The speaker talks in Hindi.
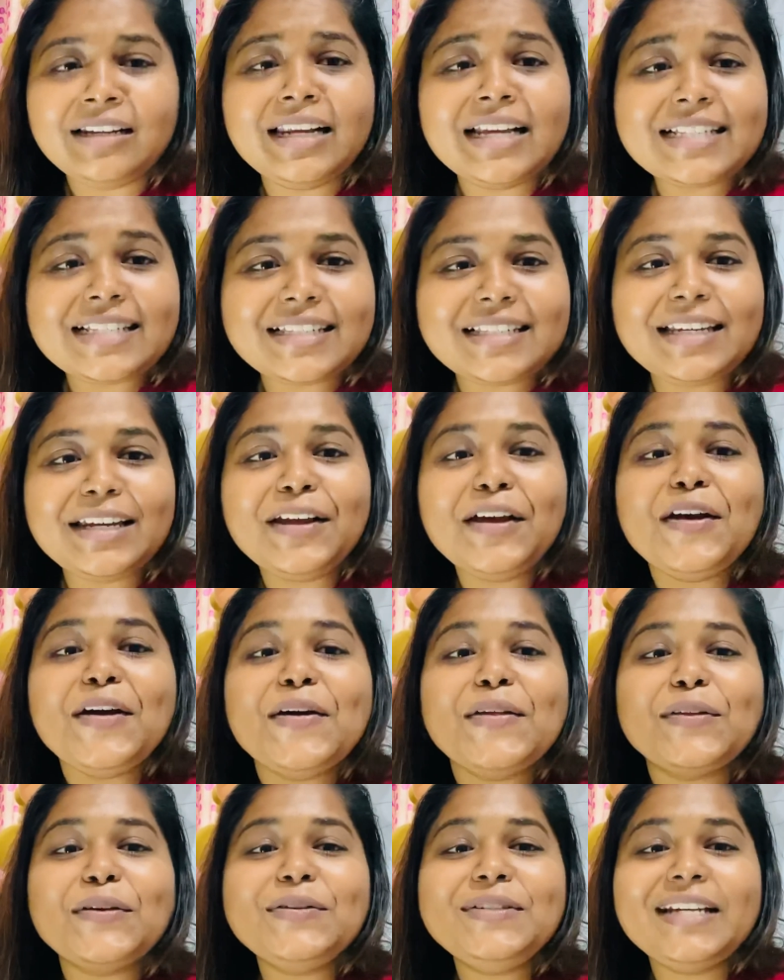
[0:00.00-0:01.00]
लेट्स सी
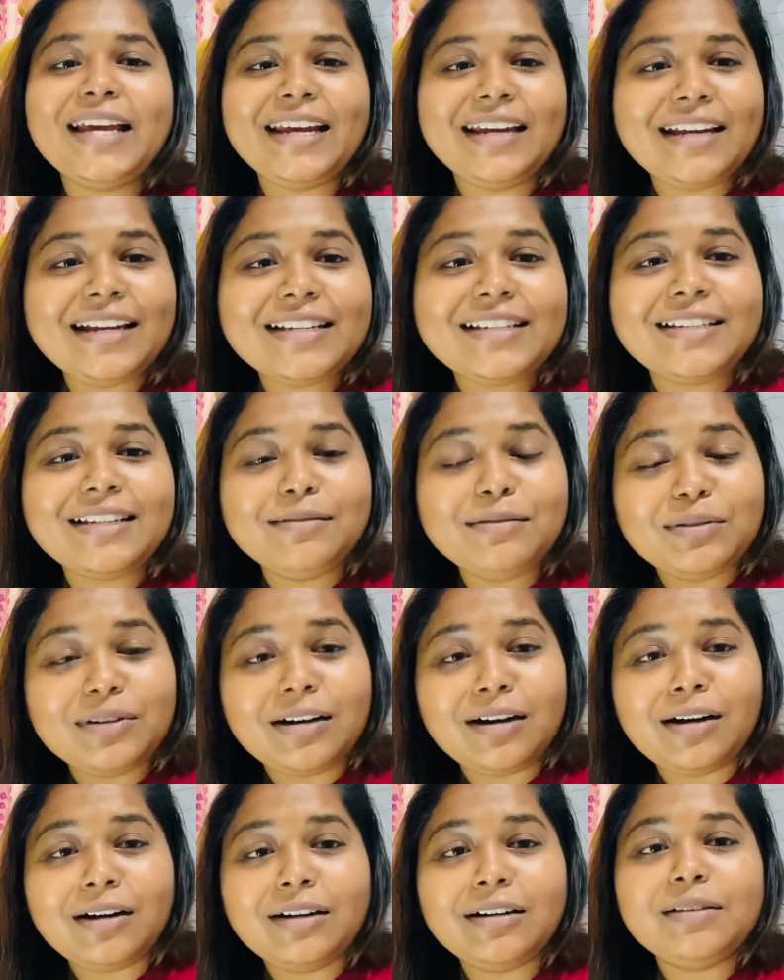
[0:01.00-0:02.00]
तो यही
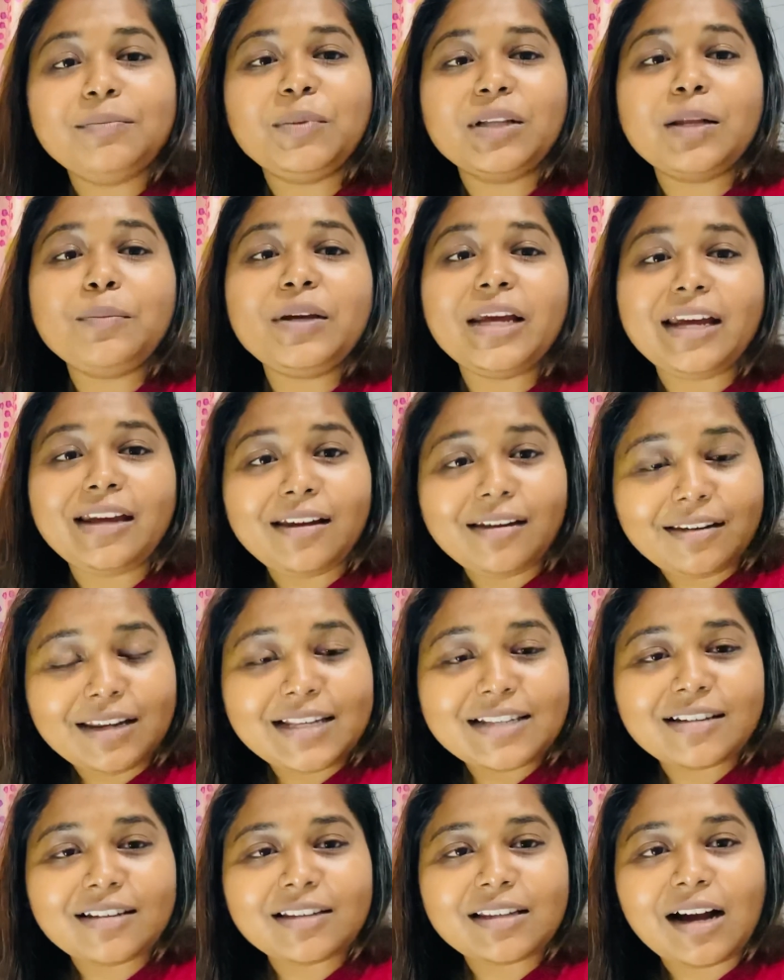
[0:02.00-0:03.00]
मतलब यही
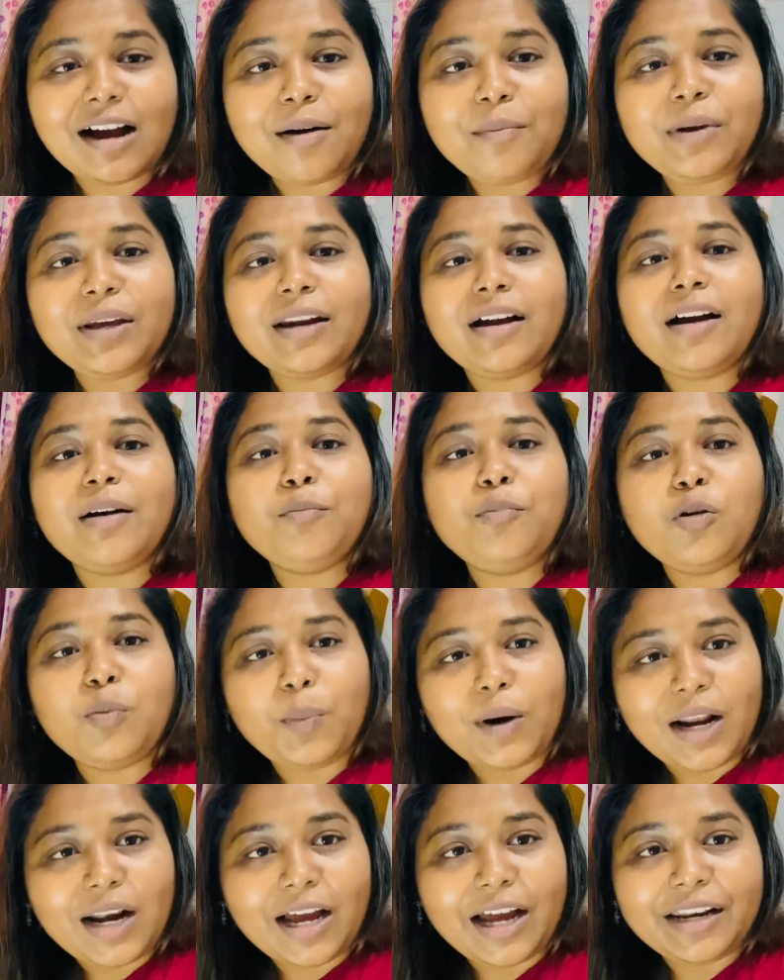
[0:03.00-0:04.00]
रीजन था मेरा
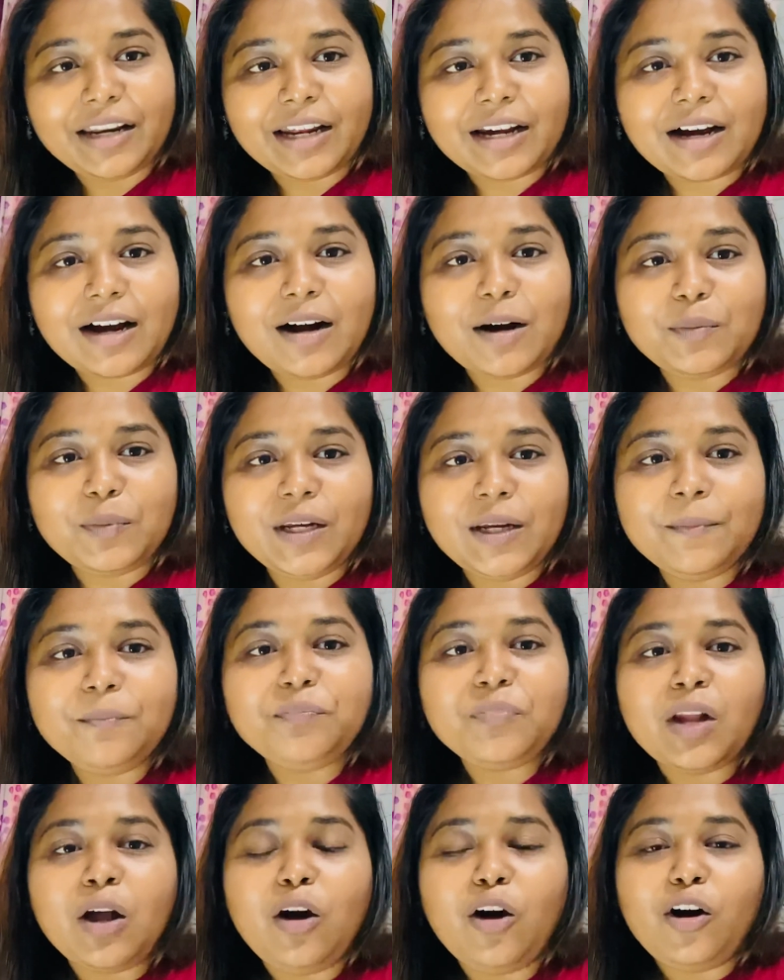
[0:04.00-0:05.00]
भोपाल आने का अभी
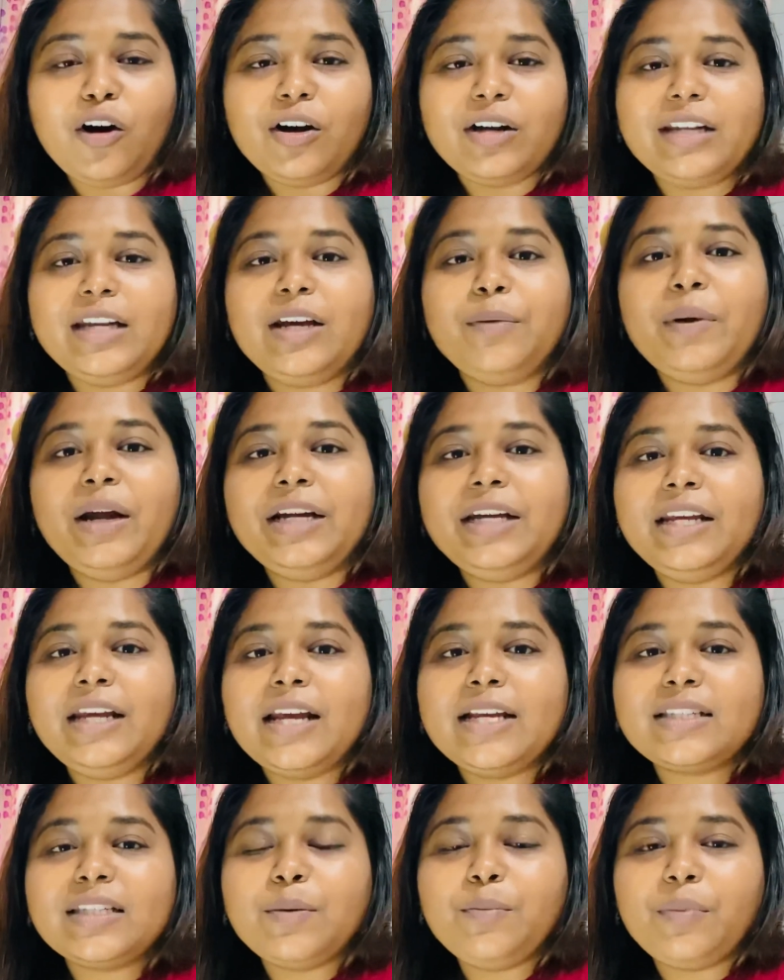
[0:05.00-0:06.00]
और ये
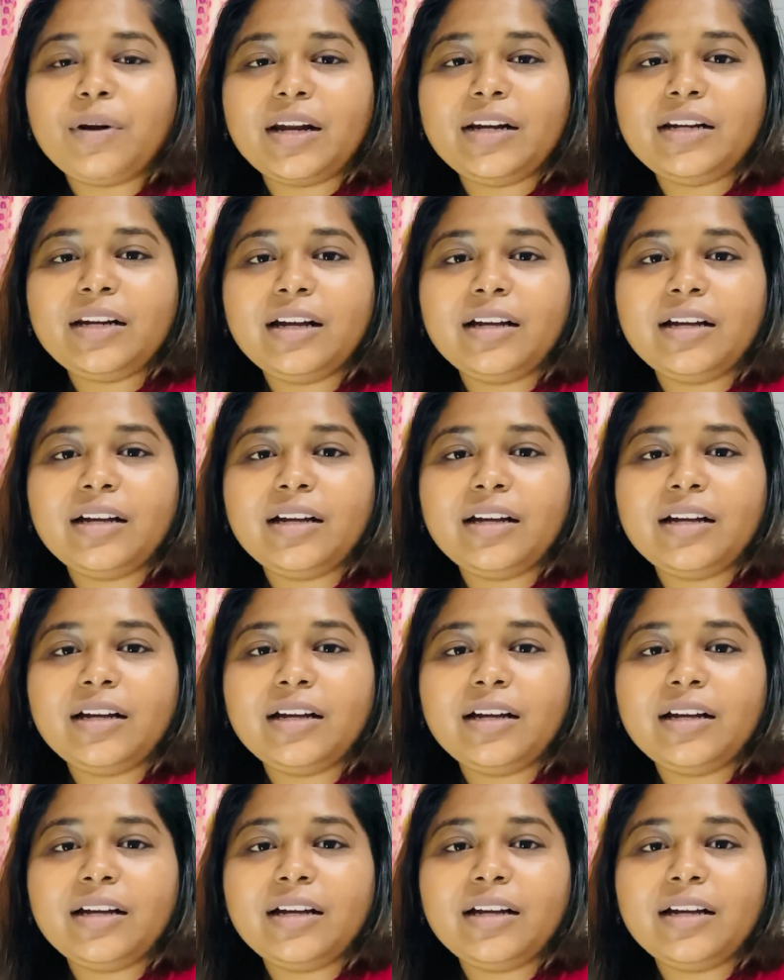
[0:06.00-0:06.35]
बैठी है सिमरन